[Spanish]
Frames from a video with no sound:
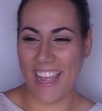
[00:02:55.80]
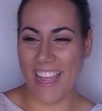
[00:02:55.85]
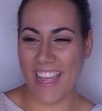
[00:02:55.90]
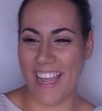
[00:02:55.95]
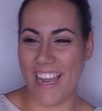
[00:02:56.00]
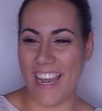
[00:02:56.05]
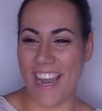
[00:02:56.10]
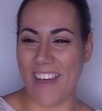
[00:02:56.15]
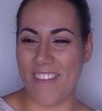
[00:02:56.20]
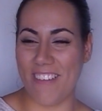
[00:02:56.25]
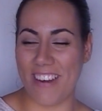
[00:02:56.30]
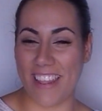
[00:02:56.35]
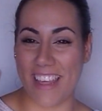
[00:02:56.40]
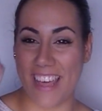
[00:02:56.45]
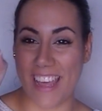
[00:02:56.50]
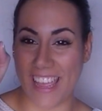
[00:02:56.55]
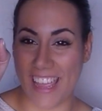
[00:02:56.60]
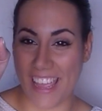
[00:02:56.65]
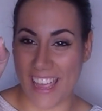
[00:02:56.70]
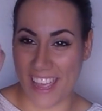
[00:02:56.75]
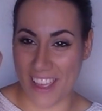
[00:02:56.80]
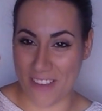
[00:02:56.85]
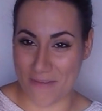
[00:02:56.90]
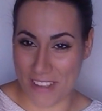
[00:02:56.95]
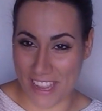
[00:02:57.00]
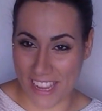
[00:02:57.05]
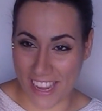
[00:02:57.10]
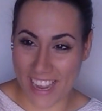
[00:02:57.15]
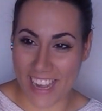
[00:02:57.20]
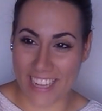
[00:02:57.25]
y la verdad es que
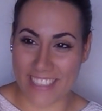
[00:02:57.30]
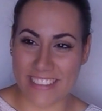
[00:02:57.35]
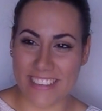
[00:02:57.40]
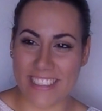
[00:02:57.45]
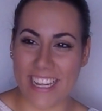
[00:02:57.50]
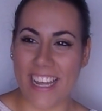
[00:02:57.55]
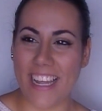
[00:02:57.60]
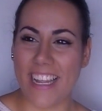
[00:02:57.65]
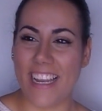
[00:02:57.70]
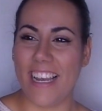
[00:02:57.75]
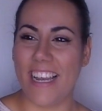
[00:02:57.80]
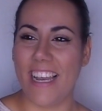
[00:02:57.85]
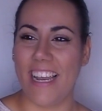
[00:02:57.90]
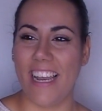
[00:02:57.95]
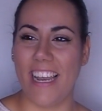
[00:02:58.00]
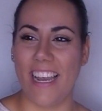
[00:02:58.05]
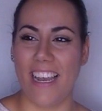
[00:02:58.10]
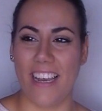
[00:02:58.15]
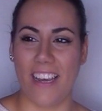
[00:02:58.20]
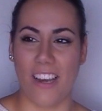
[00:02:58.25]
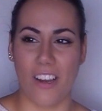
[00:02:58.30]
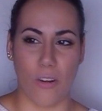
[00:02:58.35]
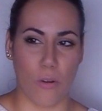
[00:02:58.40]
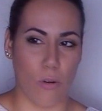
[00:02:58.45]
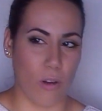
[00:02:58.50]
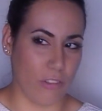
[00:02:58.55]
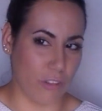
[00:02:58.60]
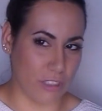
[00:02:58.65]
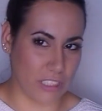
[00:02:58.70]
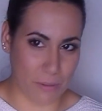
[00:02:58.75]
me encanta. Mm,
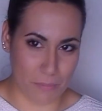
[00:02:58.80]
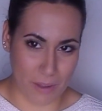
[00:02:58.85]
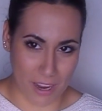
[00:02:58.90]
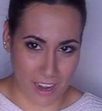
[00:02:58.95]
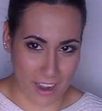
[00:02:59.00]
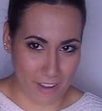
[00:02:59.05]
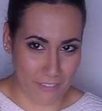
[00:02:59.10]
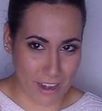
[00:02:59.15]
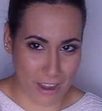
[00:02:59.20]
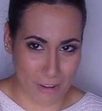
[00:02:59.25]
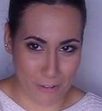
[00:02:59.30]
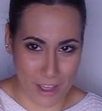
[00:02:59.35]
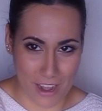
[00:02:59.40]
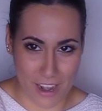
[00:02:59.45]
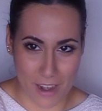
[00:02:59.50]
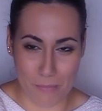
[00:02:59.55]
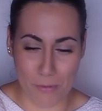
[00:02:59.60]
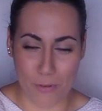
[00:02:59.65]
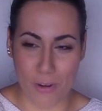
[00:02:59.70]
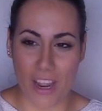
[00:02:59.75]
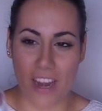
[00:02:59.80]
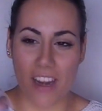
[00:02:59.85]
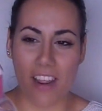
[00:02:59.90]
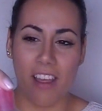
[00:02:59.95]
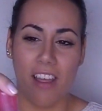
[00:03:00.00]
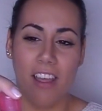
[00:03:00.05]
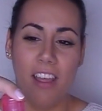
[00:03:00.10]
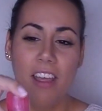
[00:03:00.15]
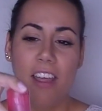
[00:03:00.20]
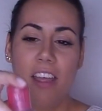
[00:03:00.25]
cuando se me acabe la voy a reponer.
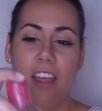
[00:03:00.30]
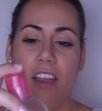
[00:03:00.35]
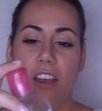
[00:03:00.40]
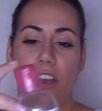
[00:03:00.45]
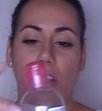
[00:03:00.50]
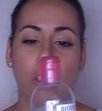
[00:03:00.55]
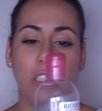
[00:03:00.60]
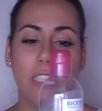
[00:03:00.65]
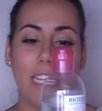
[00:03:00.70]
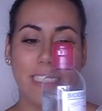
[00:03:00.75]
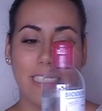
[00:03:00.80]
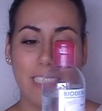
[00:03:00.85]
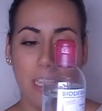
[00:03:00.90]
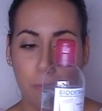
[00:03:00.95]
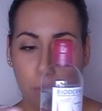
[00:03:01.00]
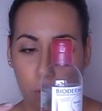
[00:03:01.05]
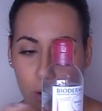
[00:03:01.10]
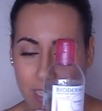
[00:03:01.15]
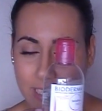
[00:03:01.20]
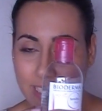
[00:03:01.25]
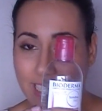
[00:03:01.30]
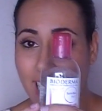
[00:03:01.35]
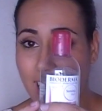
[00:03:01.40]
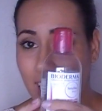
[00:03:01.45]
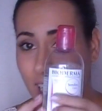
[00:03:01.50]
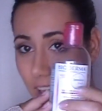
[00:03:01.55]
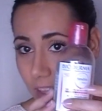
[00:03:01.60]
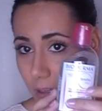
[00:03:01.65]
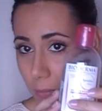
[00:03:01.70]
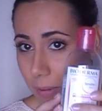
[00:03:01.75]
No sé si por esta, que
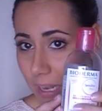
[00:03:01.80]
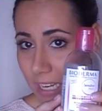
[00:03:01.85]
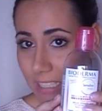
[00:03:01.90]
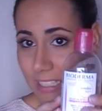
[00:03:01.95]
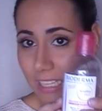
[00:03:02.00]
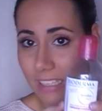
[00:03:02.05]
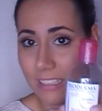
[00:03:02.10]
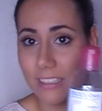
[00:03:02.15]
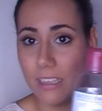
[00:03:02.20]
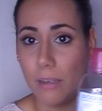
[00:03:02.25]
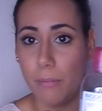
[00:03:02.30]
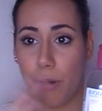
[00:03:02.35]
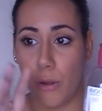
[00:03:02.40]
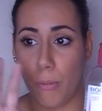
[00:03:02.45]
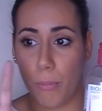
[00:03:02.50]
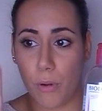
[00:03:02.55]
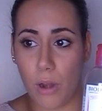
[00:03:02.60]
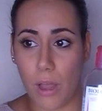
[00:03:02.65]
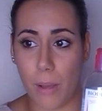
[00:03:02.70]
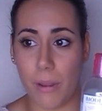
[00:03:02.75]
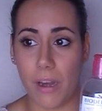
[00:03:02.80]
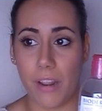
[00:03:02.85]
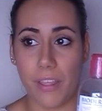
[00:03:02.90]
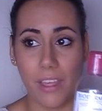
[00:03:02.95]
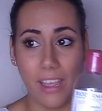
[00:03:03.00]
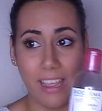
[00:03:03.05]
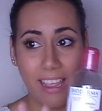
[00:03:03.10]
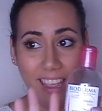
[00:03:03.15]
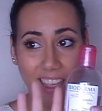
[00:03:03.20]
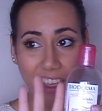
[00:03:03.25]
es la de pieles sensible, o por la
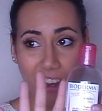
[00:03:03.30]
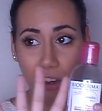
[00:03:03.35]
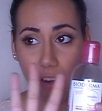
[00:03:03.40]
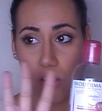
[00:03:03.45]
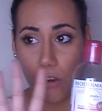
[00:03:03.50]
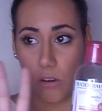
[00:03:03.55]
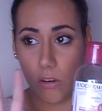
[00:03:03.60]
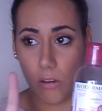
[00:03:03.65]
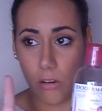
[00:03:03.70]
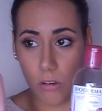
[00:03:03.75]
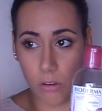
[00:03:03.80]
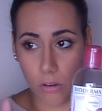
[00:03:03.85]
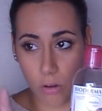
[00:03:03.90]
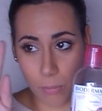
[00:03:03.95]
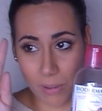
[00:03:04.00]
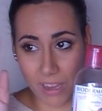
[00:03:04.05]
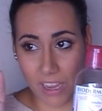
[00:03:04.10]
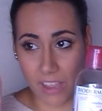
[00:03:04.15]
verde, que no me